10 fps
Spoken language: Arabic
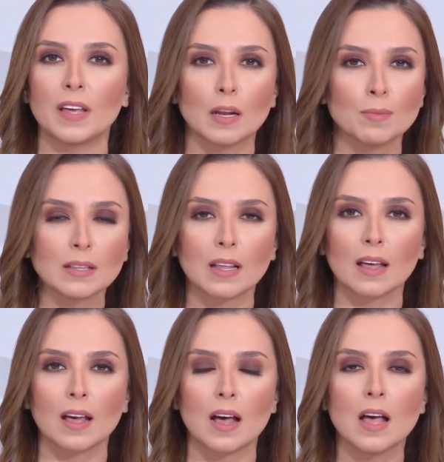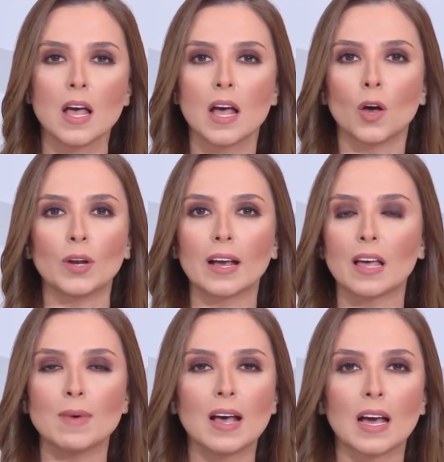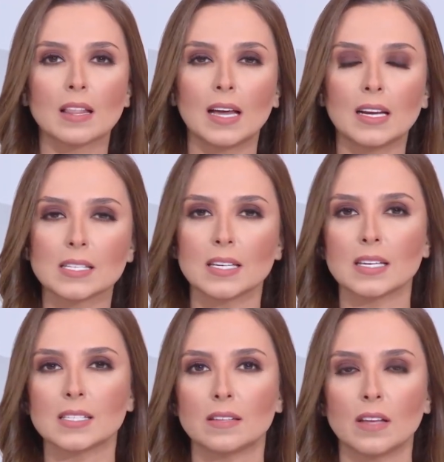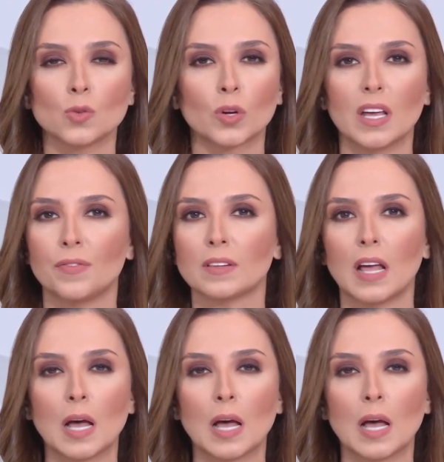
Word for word: في المنطقة هناك ما أخذ على سياسة تركيا في